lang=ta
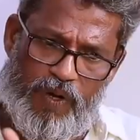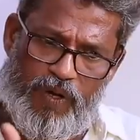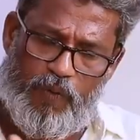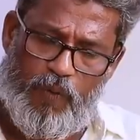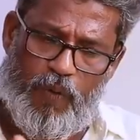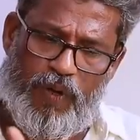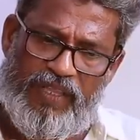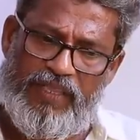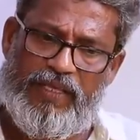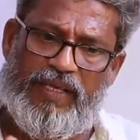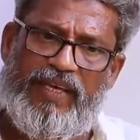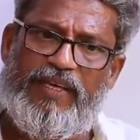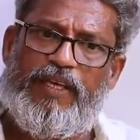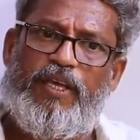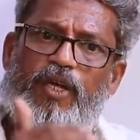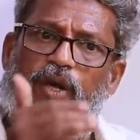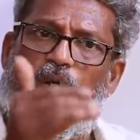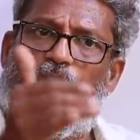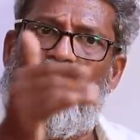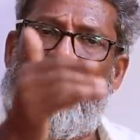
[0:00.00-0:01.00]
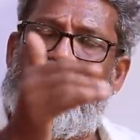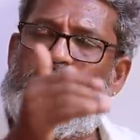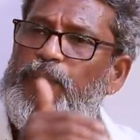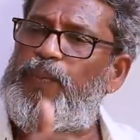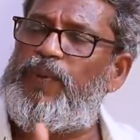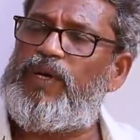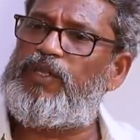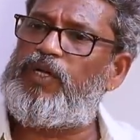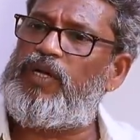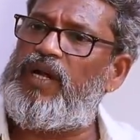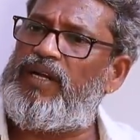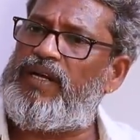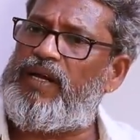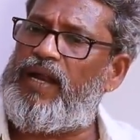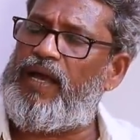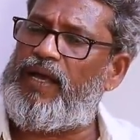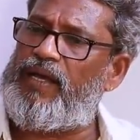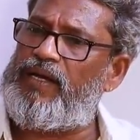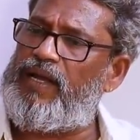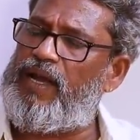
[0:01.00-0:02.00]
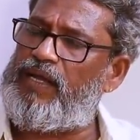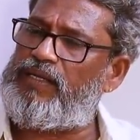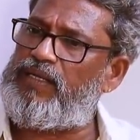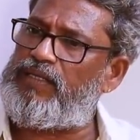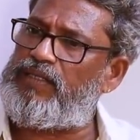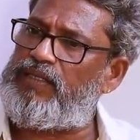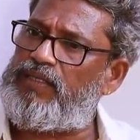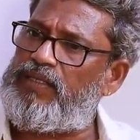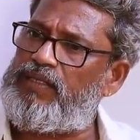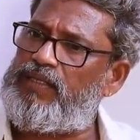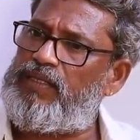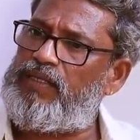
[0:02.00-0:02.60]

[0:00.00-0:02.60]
உங்கள் குழந்தைக்கு ஹீரோவை அறிமுகப்படுத்துங்கன்றாங்க டாக்டர்ஸ்